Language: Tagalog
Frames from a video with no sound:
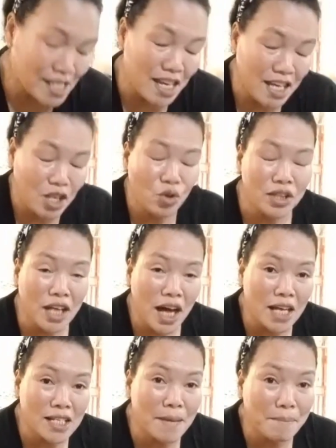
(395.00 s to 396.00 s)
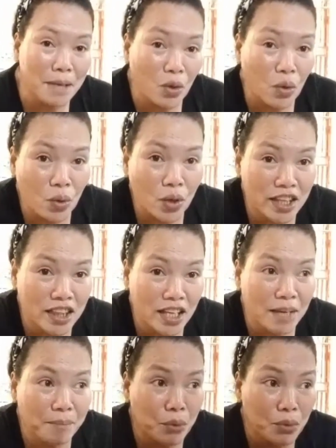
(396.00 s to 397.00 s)
Kasi yun nga, sabi ko,
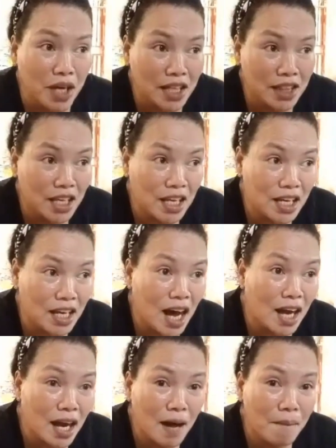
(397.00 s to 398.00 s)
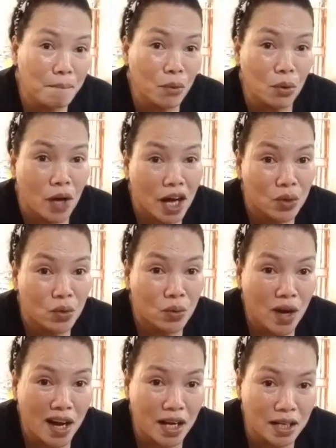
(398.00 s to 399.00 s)
hindi po natin alam kung
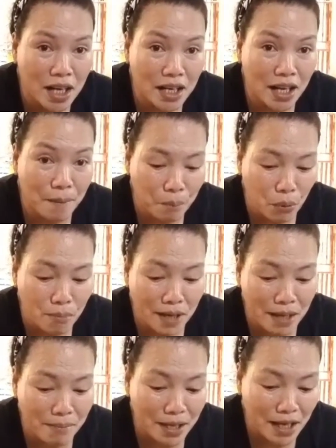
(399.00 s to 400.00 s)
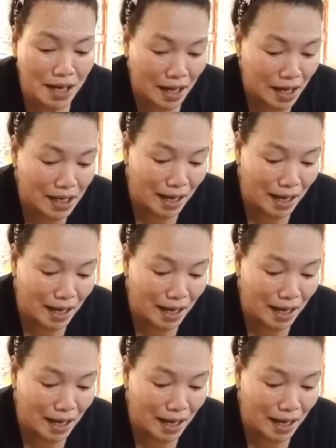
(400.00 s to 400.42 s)
ano ang naging problema nila.